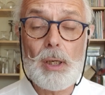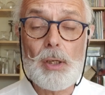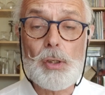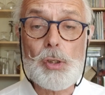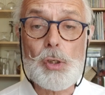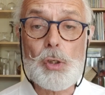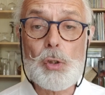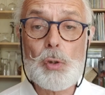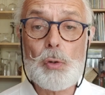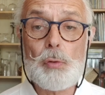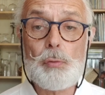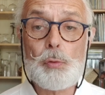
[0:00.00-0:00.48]

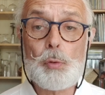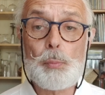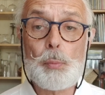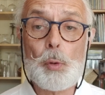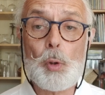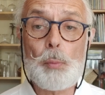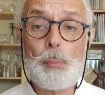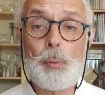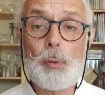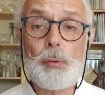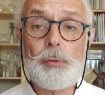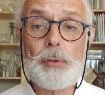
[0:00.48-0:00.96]
je vous
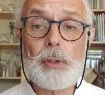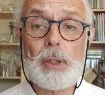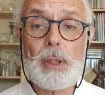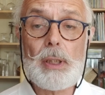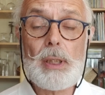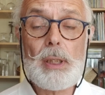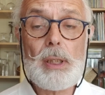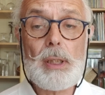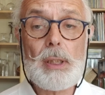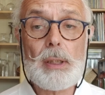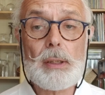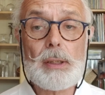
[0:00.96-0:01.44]

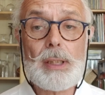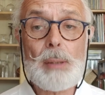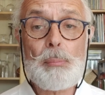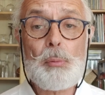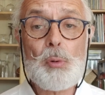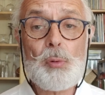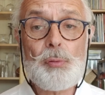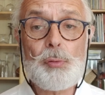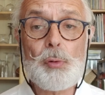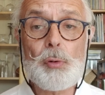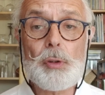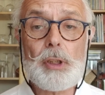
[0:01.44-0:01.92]
proposerai
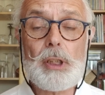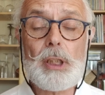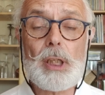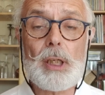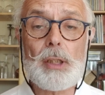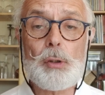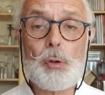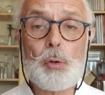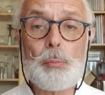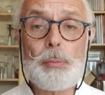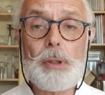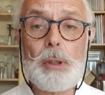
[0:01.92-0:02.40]
d'approfondir
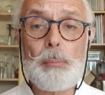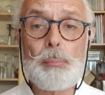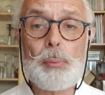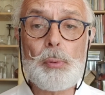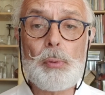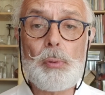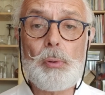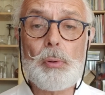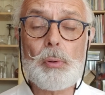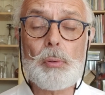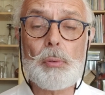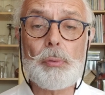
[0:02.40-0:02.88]
un tout petit
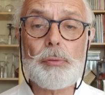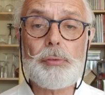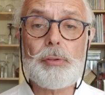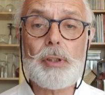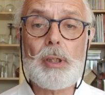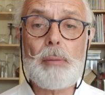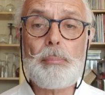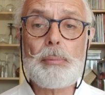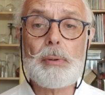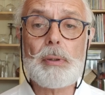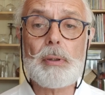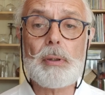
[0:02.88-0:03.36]
peu le
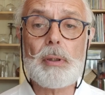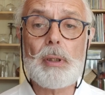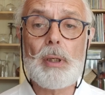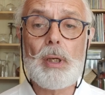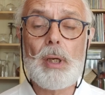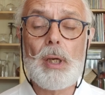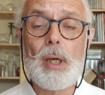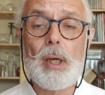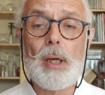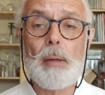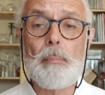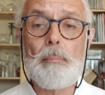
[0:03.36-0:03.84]
concept,
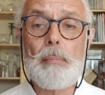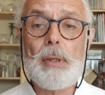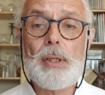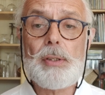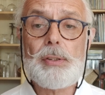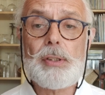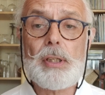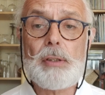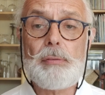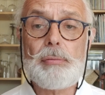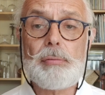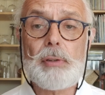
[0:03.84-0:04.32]
mais
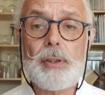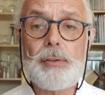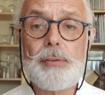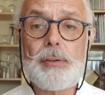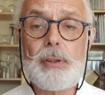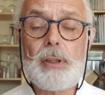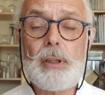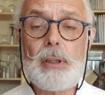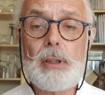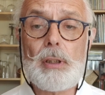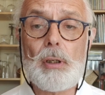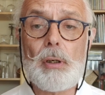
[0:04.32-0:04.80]
cette
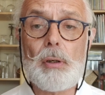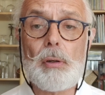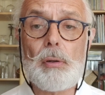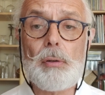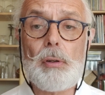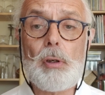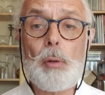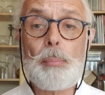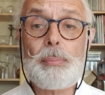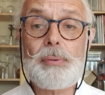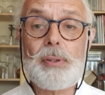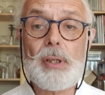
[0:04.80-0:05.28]
fois-ci en
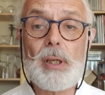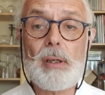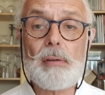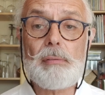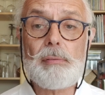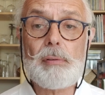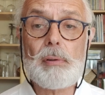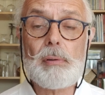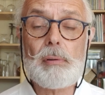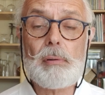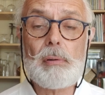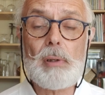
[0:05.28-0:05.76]

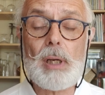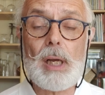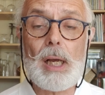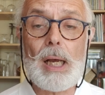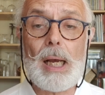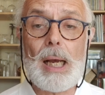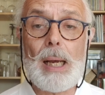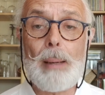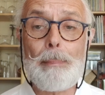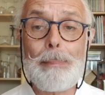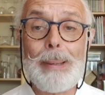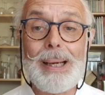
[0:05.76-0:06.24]
l'observant
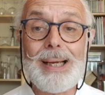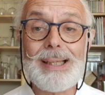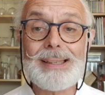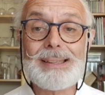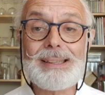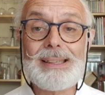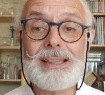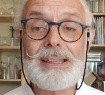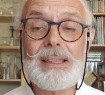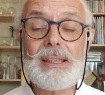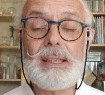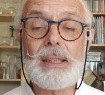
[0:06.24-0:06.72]
à
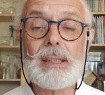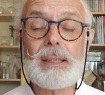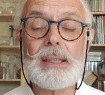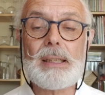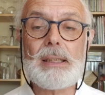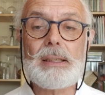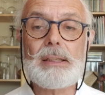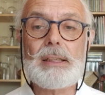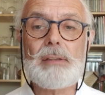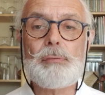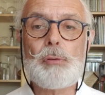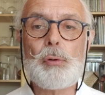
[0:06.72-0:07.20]
partir
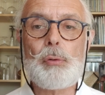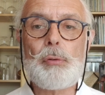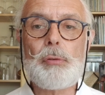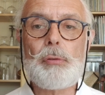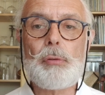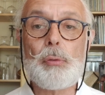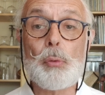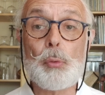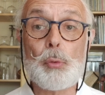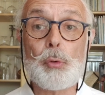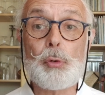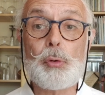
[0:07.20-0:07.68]
des
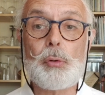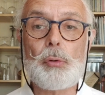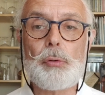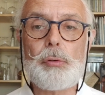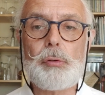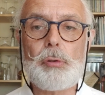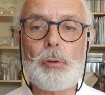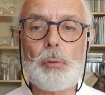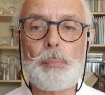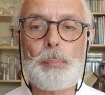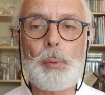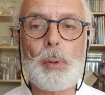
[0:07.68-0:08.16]
évolutions
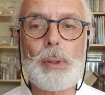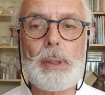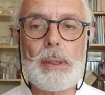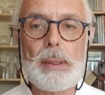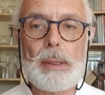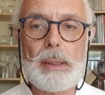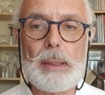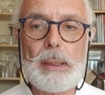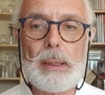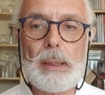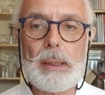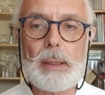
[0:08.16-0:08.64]

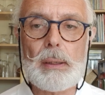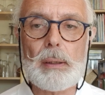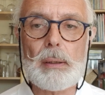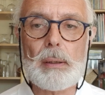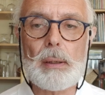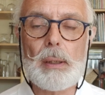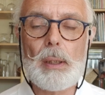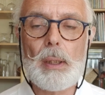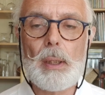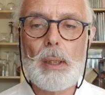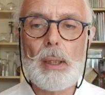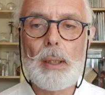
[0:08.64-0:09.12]
sociopolitiques,
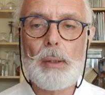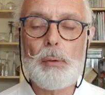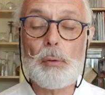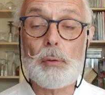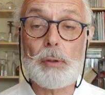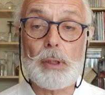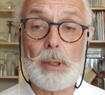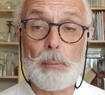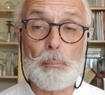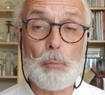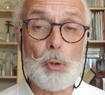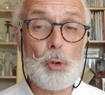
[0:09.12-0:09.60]

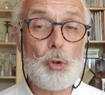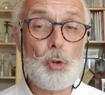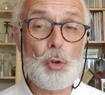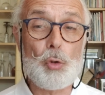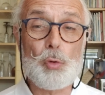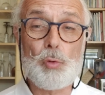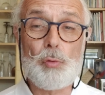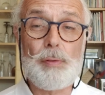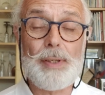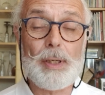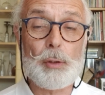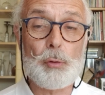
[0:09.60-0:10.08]
donc des modes de
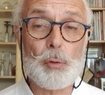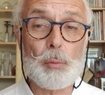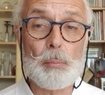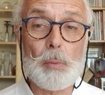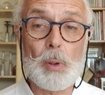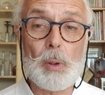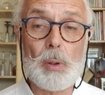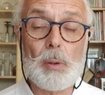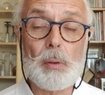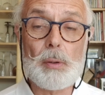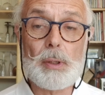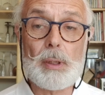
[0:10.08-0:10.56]

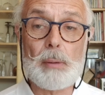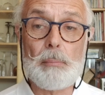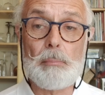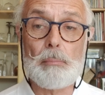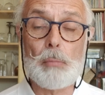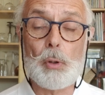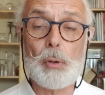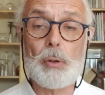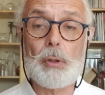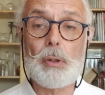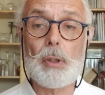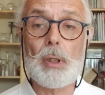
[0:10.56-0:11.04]
gouvernement, des
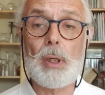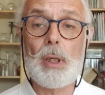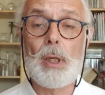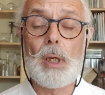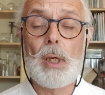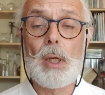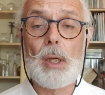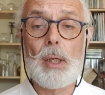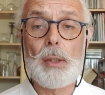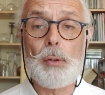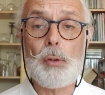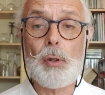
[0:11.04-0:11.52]
modes
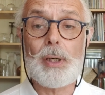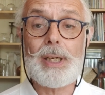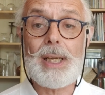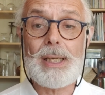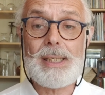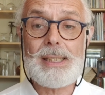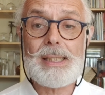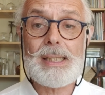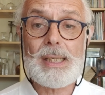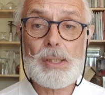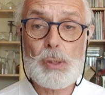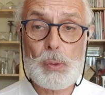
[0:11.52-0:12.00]

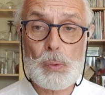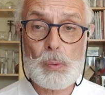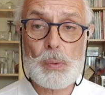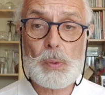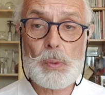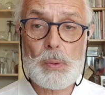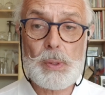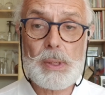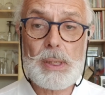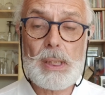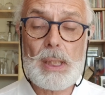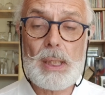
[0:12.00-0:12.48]
d'organisation
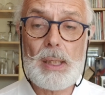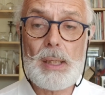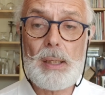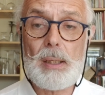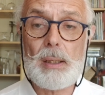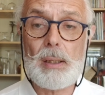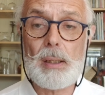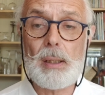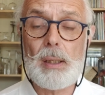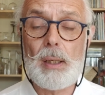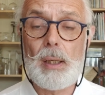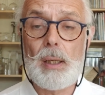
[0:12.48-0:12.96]

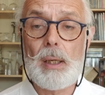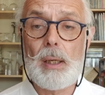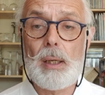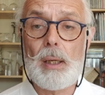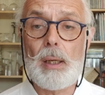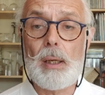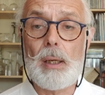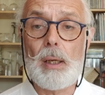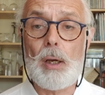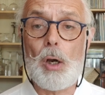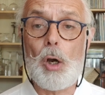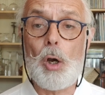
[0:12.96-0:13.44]
sociale,
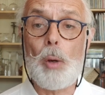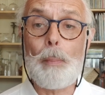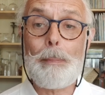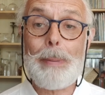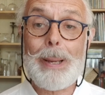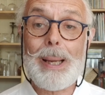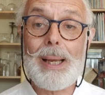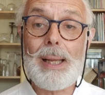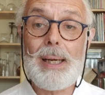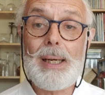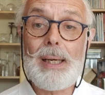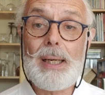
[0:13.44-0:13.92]
euh, en
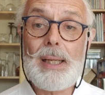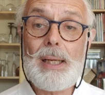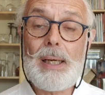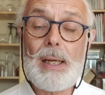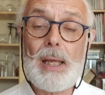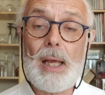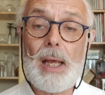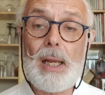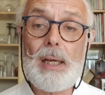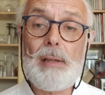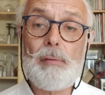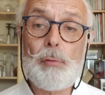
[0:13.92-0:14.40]

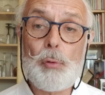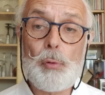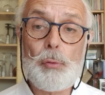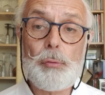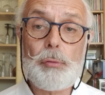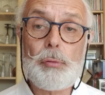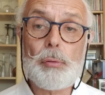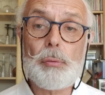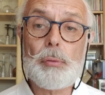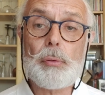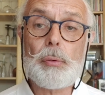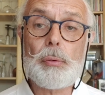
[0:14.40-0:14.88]
parallèle à
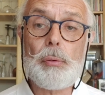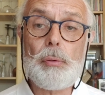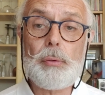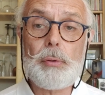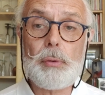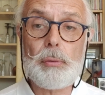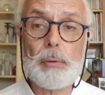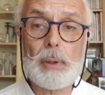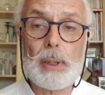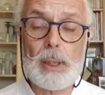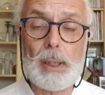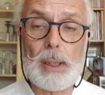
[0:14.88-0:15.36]
l'évolution
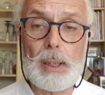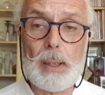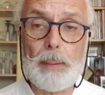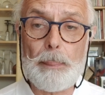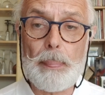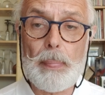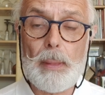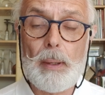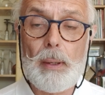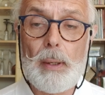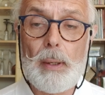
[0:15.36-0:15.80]
culturelle